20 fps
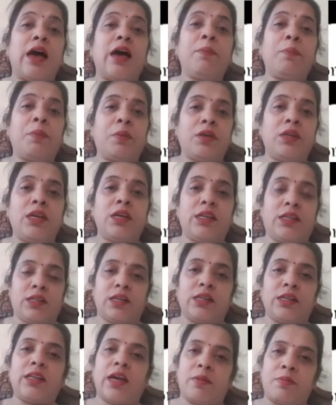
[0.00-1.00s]
आप क्रिएट
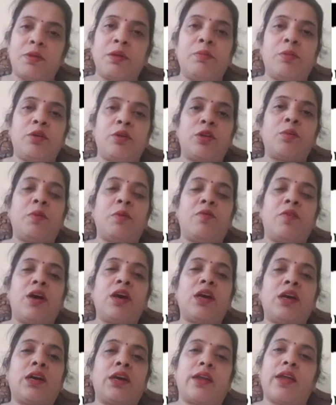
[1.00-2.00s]
करते हैं आप कंप्यूटर पे
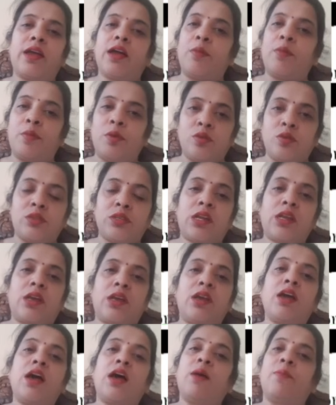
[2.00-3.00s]
वर्क कर रहे हैं आप यूज़र
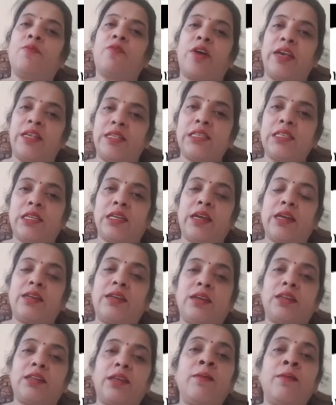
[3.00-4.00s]
हैं आप फाइल्स क्रिएट
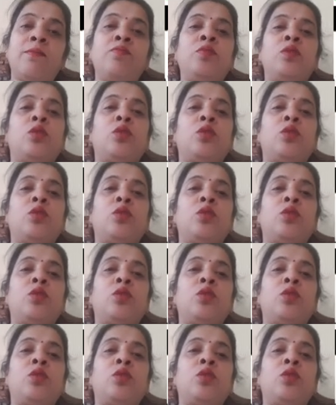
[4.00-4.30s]
करते हैं